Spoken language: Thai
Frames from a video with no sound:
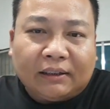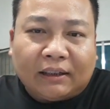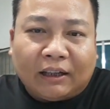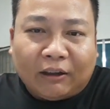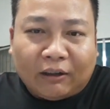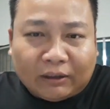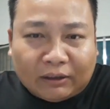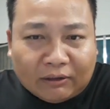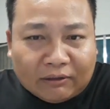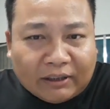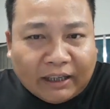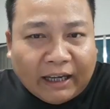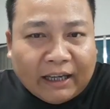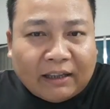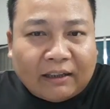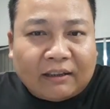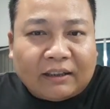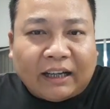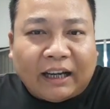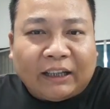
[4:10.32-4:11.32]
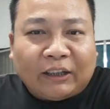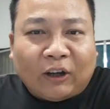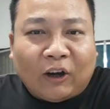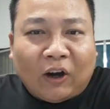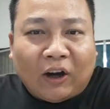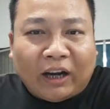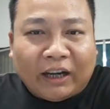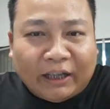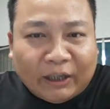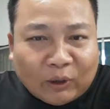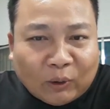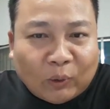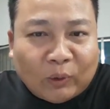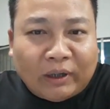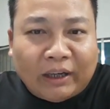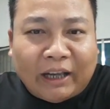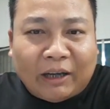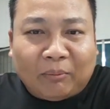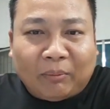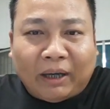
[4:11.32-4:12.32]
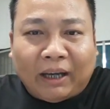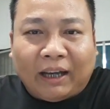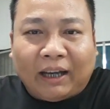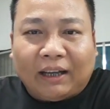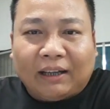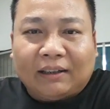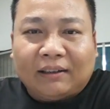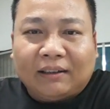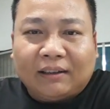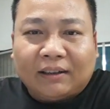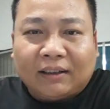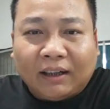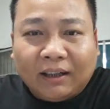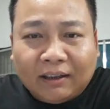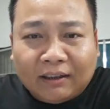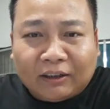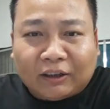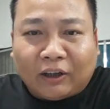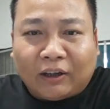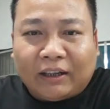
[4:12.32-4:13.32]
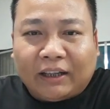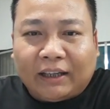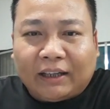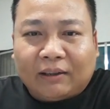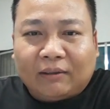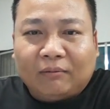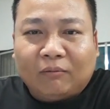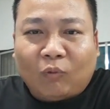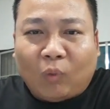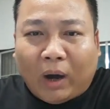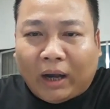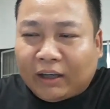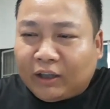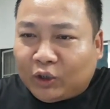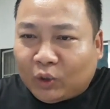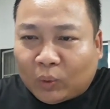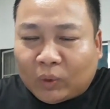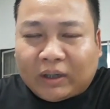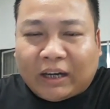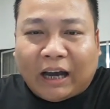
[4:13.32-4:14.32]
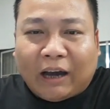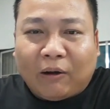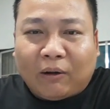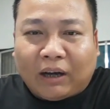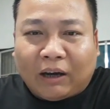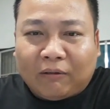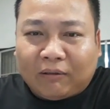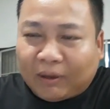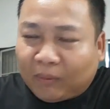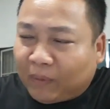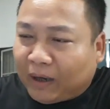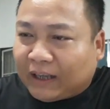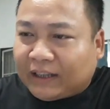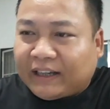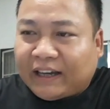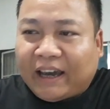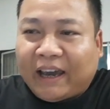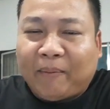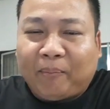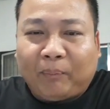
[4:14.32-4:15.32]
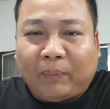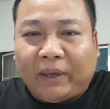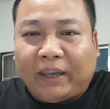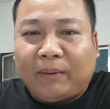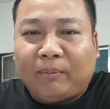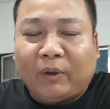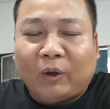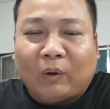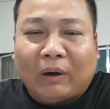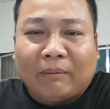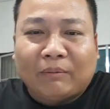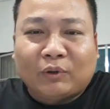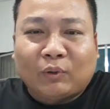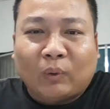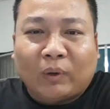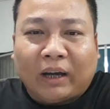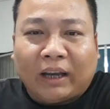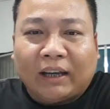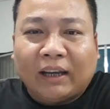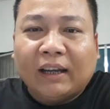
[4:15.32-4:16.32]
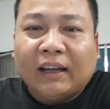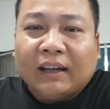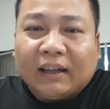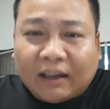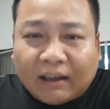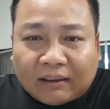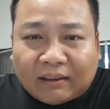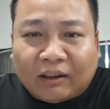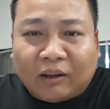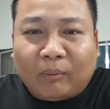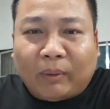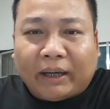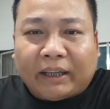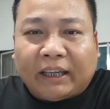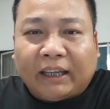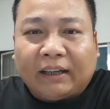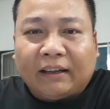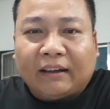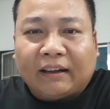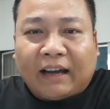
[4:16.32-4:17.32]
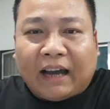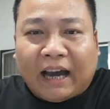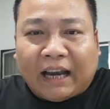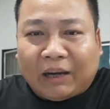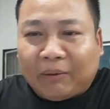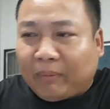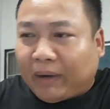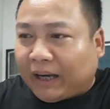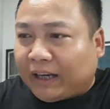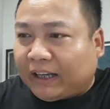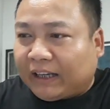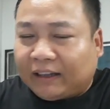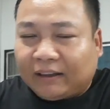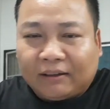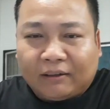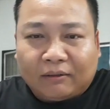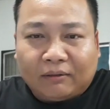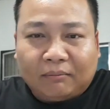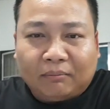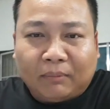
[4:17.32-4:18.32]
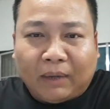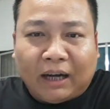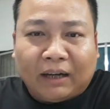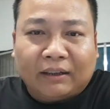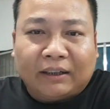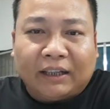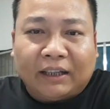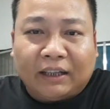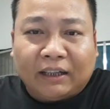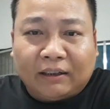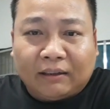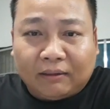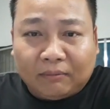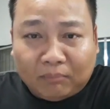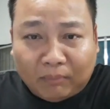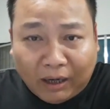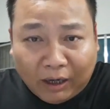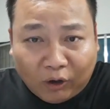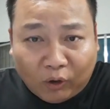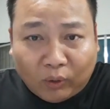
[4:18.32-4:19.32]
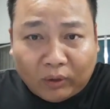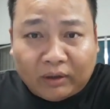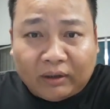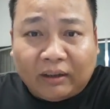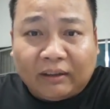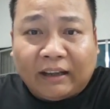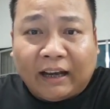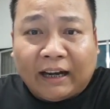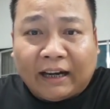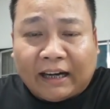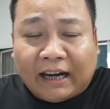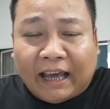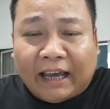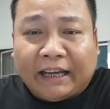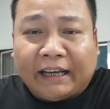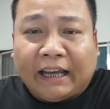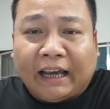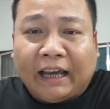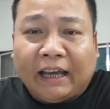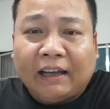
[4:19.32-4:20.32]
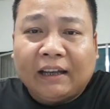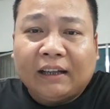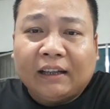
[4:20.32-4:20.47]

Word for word: เขาก็ต้องใช้เงินใช้ทอง อันนี้คุณเล่นมาขึ้นตอนที่วันหยุดเขาเขากำลังจะแฮปปี้มีความสุขกัน ก็ต้องมาคิดเรื่องค่าน้ำมันอีกบางทีบางคนเดินทางไกลนะ